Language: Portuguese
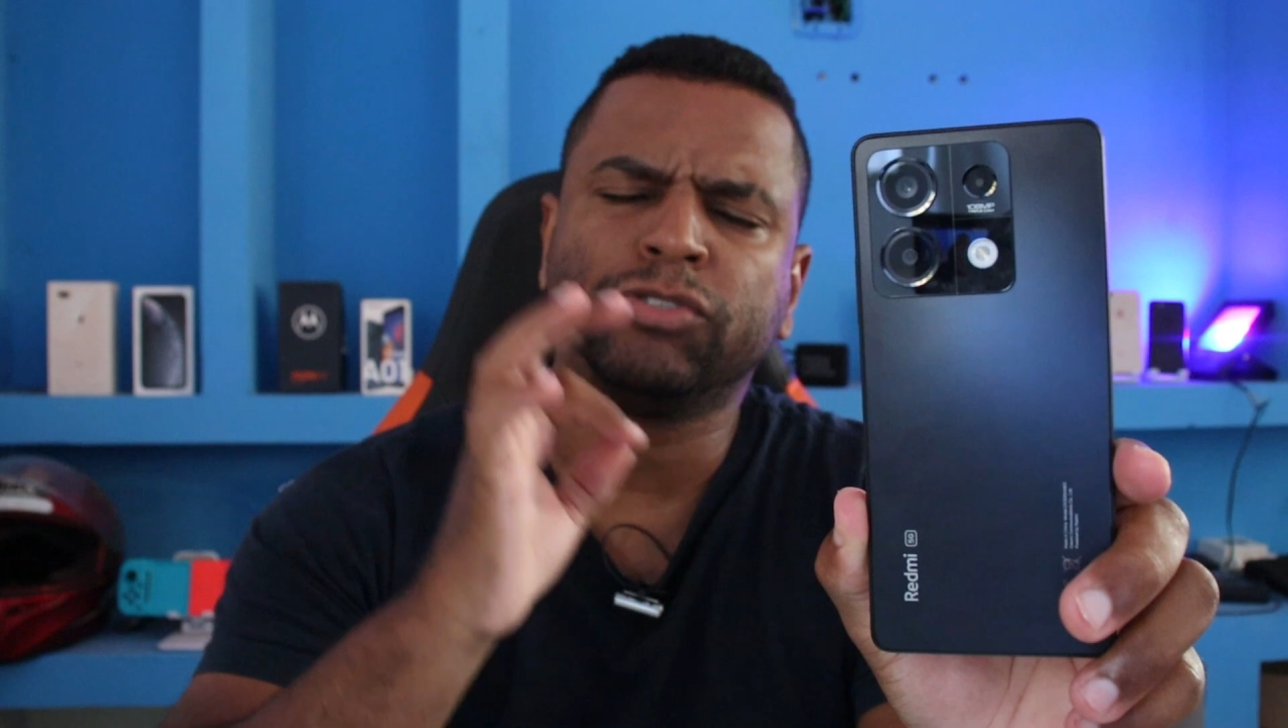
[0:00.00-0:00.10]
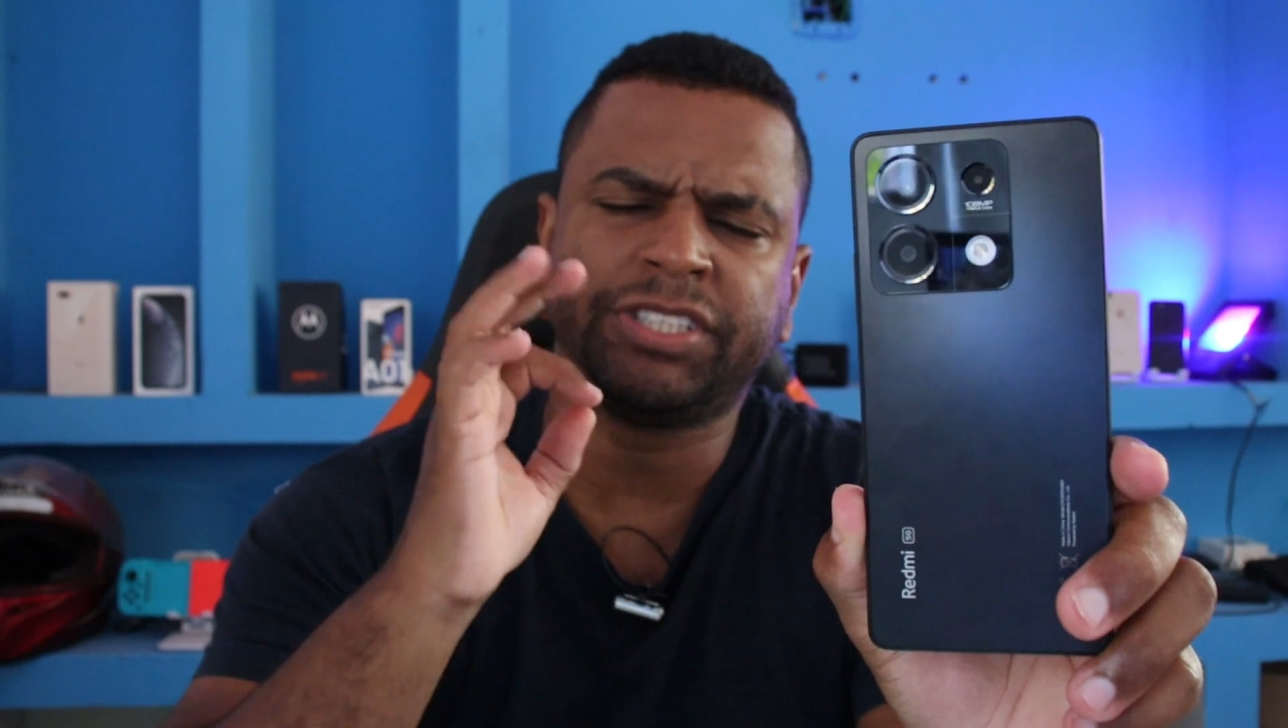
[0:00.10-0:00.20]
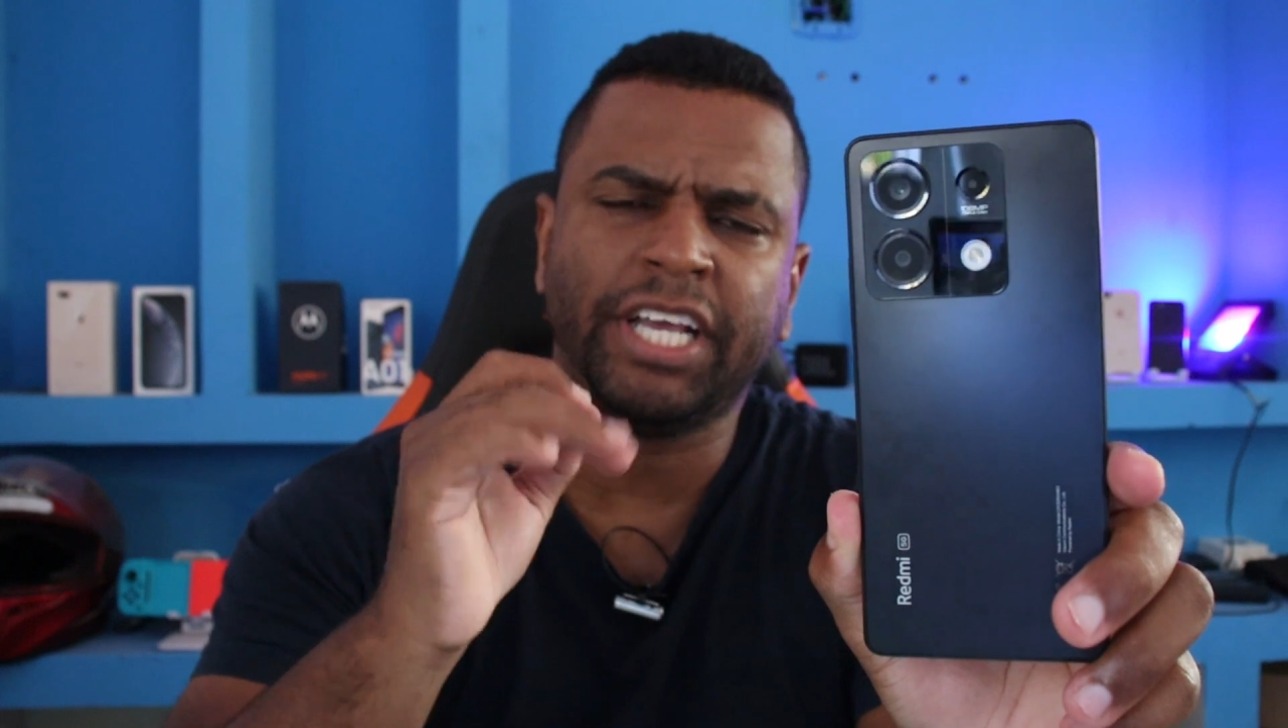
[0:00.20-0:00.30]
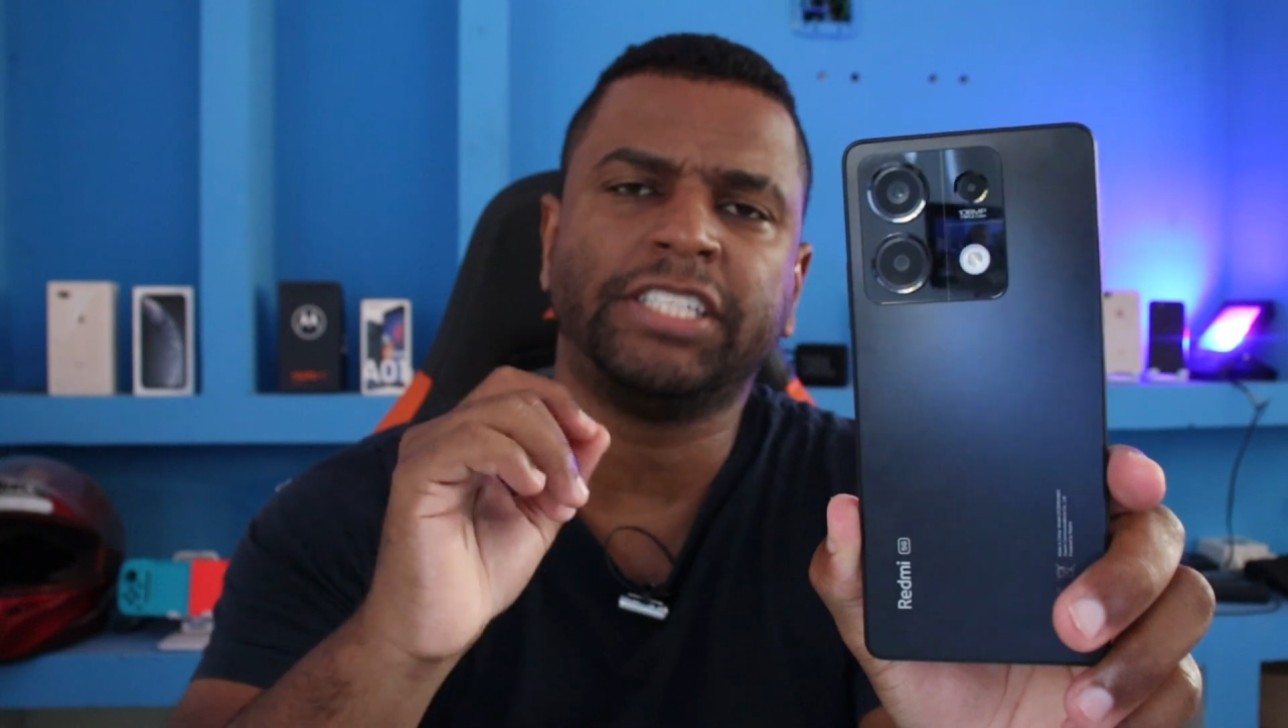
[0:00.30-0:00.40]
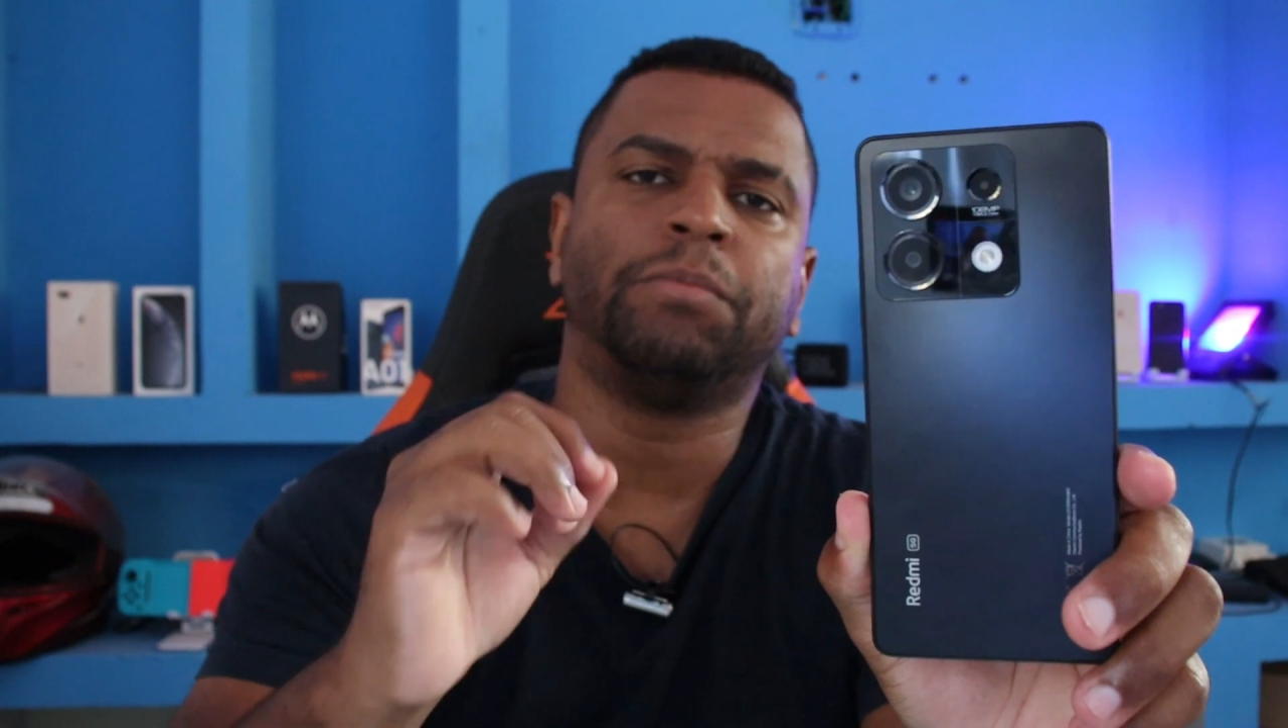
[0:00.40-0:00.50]

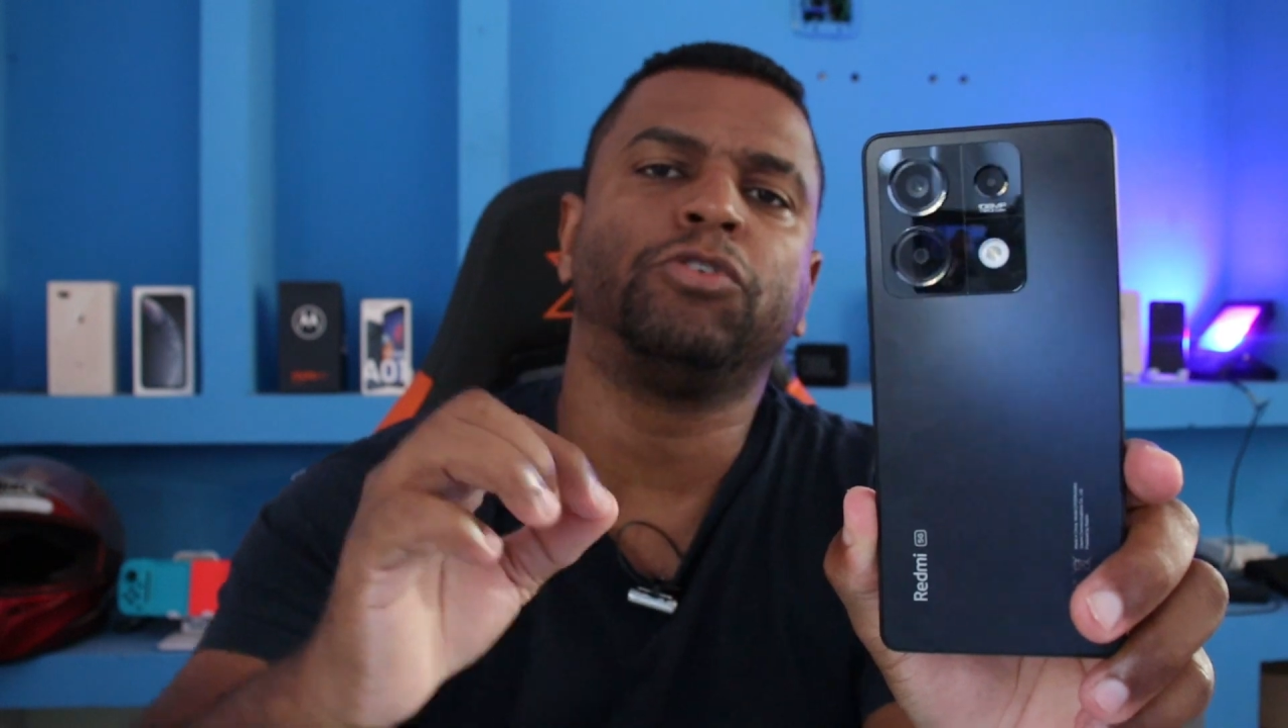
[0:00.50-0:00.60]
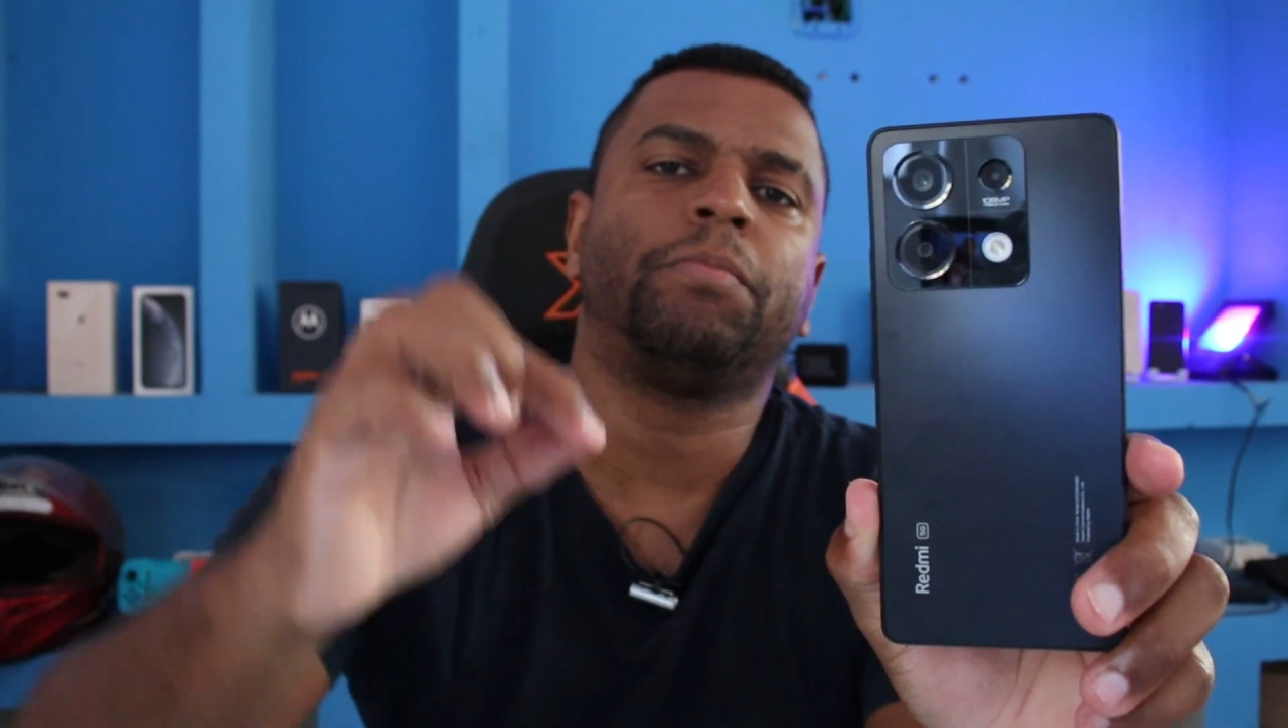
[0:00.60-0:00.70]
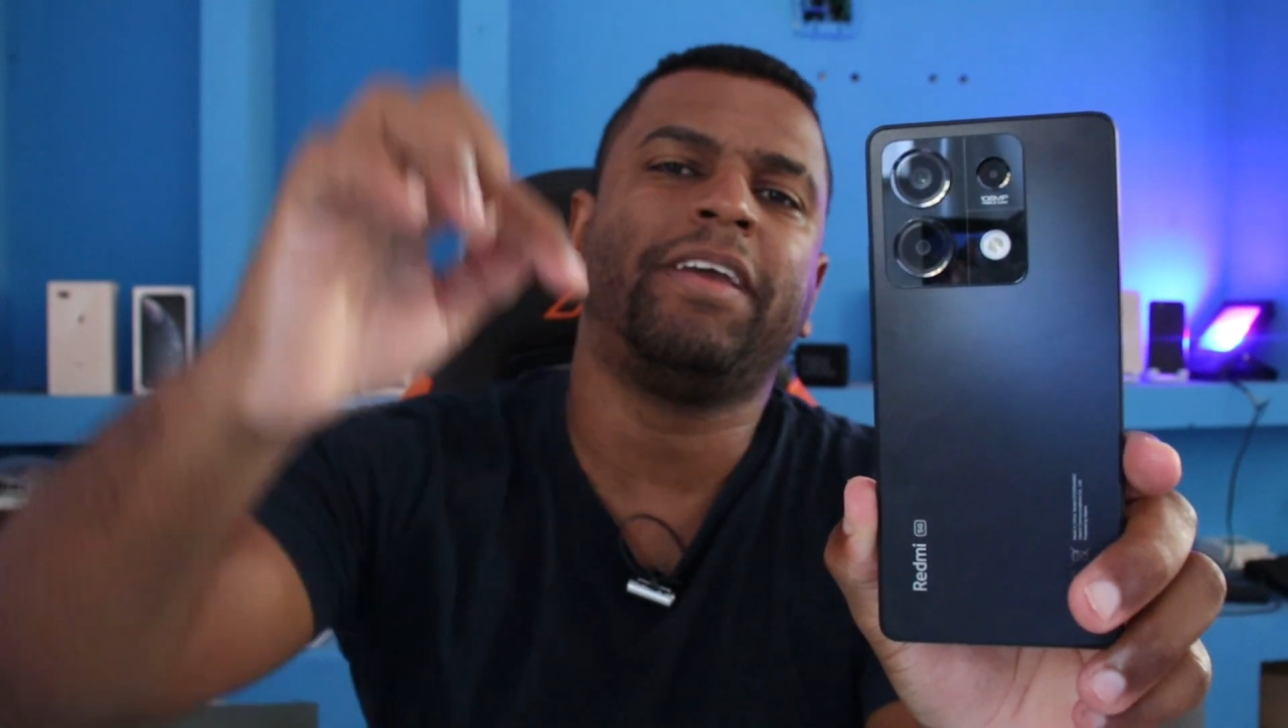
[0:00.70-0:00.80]
seja muito